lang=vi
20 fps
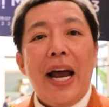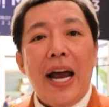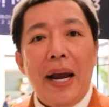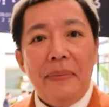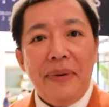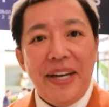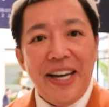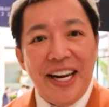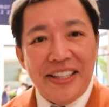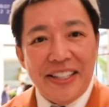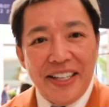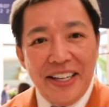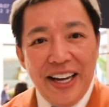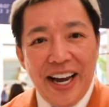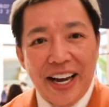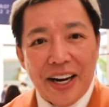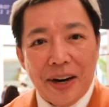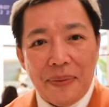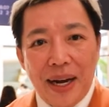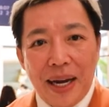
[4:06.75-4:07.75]
MDRT
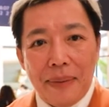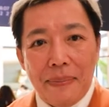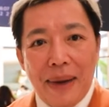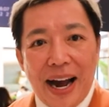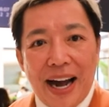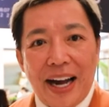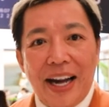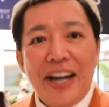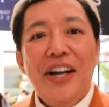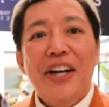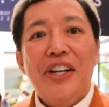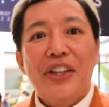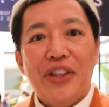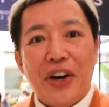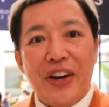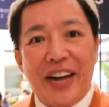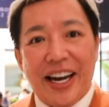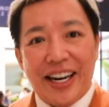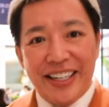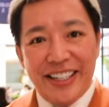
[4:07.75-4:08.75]
2023
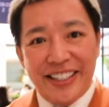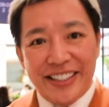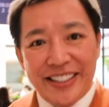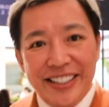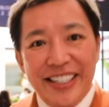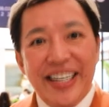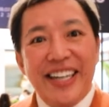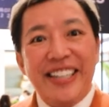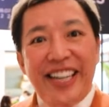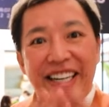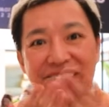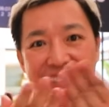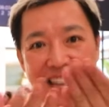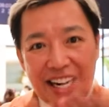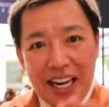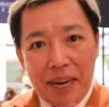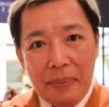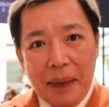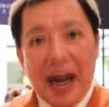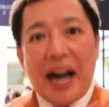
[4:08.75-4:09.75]
tôi đạt được, chắc
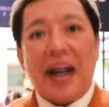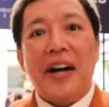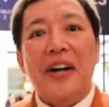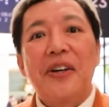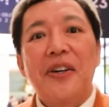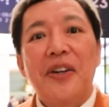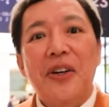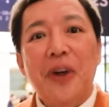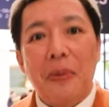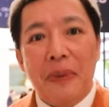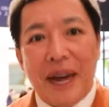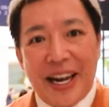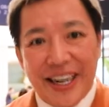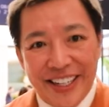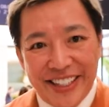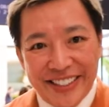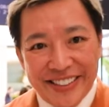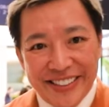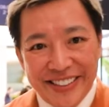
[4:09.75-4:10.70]
chắn các bạn cũng đạt được.